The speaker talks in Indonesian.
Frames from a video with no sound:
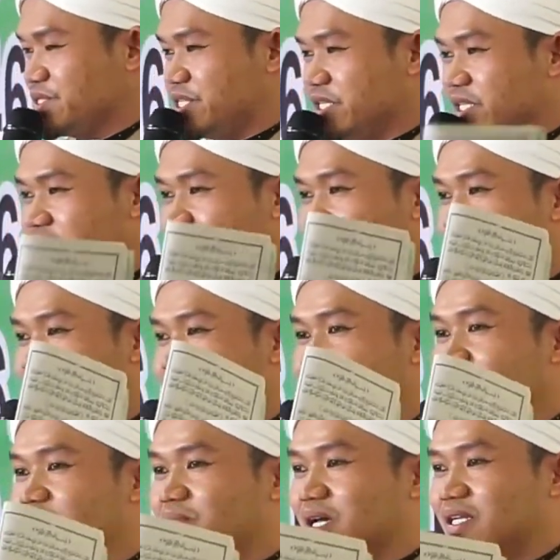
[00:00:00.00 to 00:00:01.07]
ciri
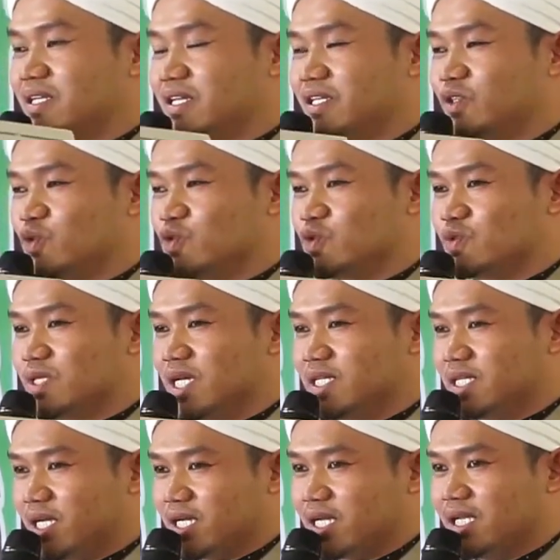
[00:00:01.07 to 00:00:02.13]
kiamat itu sudah
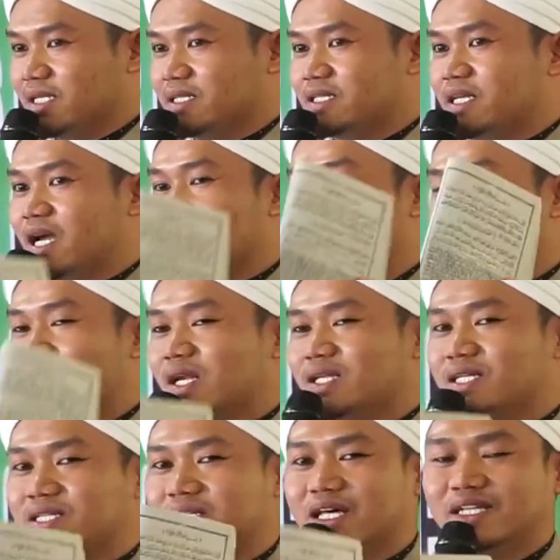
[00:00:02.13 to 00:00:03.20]
dekat
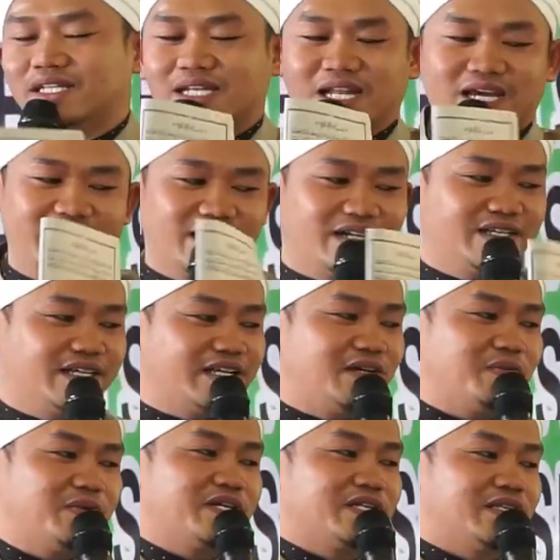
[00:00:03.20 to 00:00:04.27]
diawali dari lahirnya
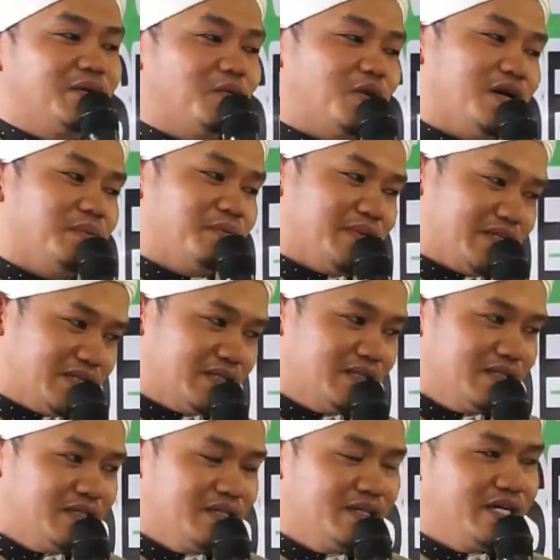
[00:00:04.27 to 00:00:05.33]
nabi kita Muhammad
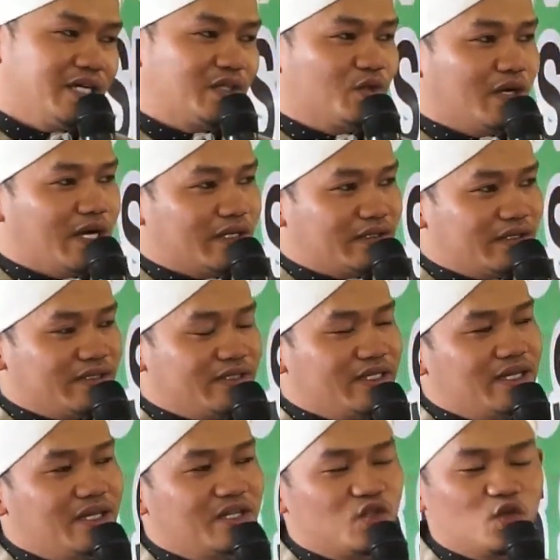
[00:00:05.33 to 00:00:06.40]
itu
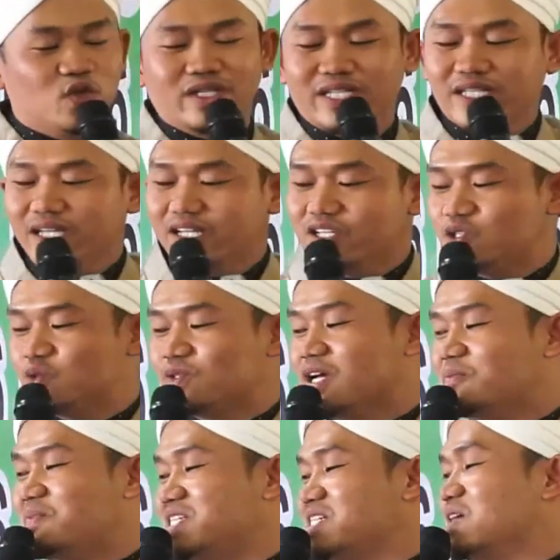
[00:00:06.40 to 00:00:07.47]
artinya dunia ini
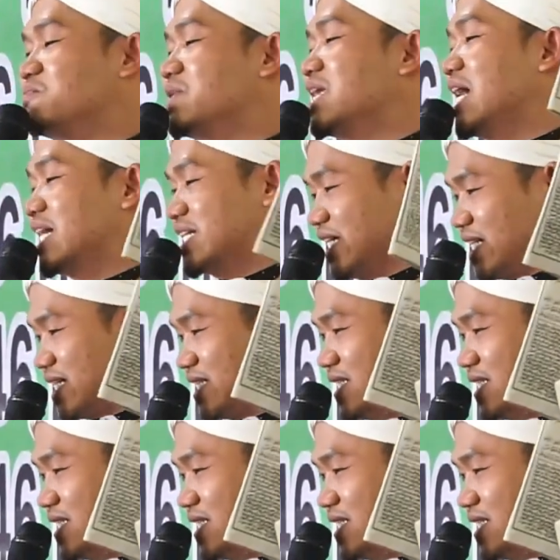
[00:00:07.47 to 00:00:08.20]
sudah pacang berakhir